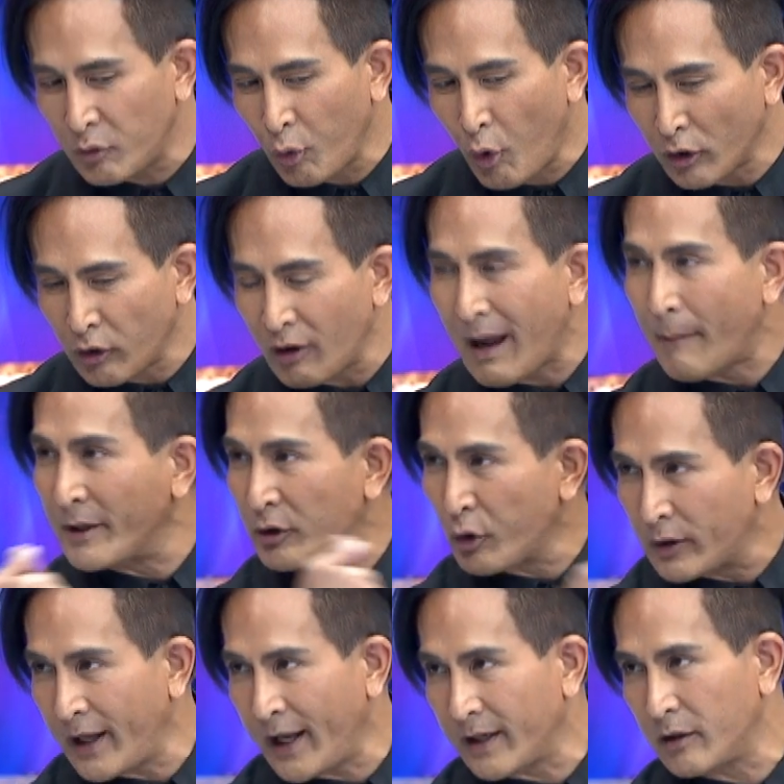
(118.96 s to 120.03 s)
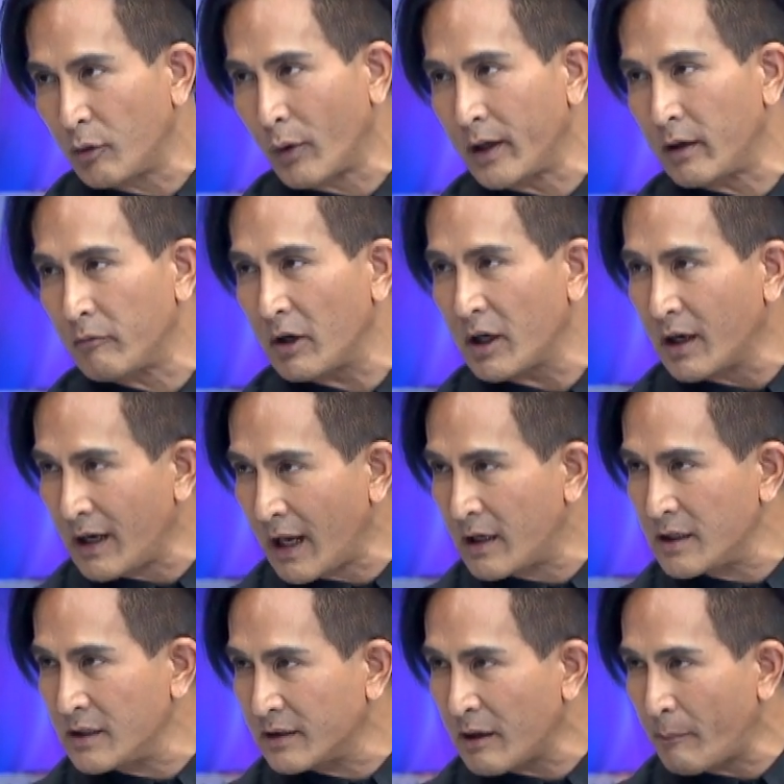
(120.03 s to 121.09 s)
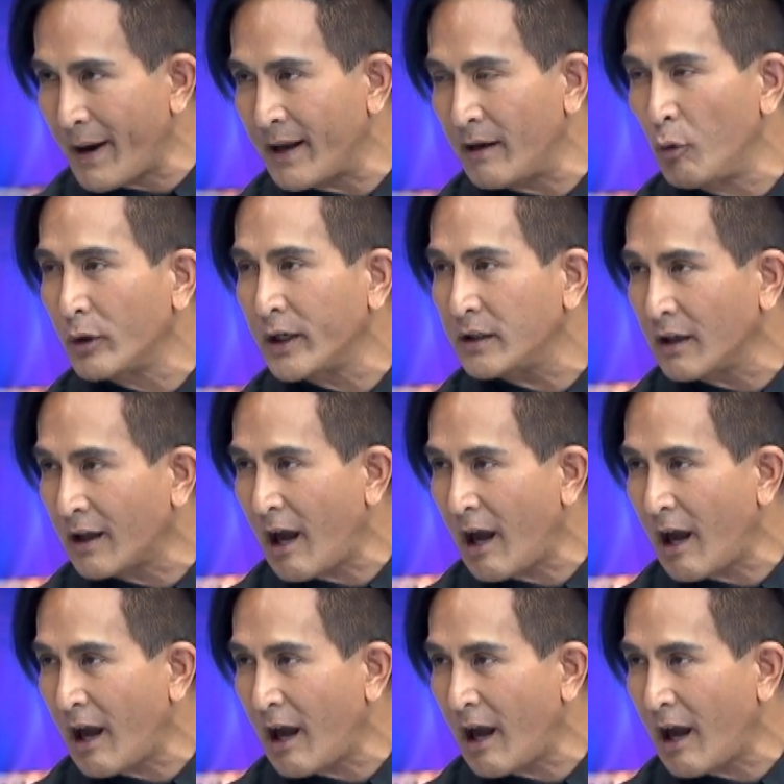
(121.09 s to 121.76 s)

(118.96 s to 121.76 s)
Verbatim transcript: ทุกคนต้องกลับที่ต้นเหตุด่วนว่าเกิดอะไรขึ้นทำไมลูกนี้ถึง